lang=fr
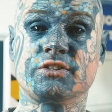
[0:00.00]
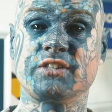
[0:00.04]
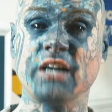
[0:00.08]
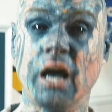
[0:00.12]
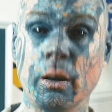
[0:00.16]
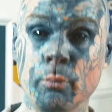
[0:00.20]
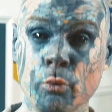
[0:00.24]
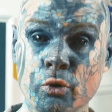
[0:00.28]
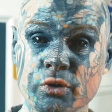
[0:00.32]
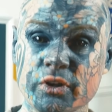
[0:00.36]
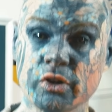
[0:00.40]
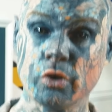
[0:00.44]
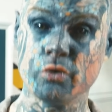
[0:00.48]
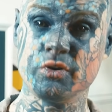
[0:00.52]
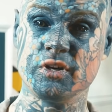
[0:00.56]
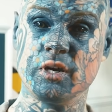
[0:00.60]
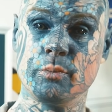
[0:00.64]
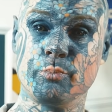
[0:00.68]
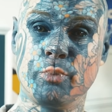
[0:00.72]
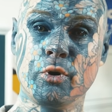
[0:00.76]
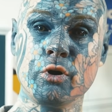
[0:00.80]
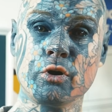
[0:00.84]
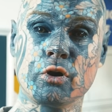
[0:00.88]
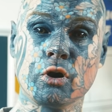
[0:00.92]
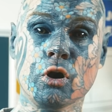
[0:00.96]
Ça remonte à une
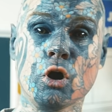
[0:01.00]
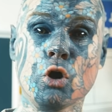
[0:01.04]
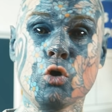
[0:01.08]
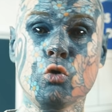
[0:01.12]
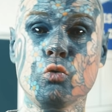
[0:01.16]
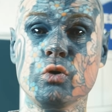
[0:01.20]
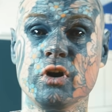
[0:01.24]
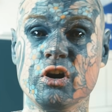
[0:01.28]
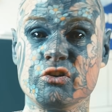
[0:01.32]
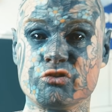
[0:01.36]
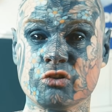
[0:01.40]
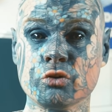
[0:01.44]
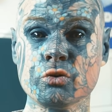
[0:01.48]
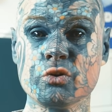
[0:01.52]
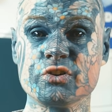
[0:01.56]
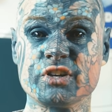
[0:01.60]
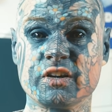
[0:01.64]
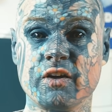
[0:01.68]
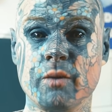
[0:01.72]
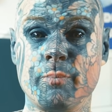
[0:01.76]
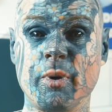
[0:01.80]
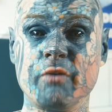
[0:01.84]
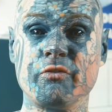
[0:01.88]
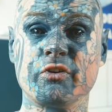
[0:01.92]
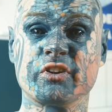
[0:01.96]
époque où les gens ne savaient
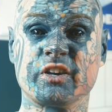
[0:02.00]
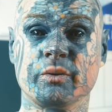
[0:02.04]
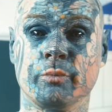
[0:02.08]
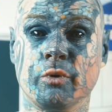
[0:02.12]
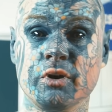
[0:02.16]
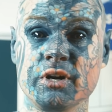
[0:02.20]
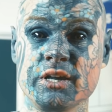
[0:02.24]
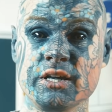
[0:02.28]
pas forcément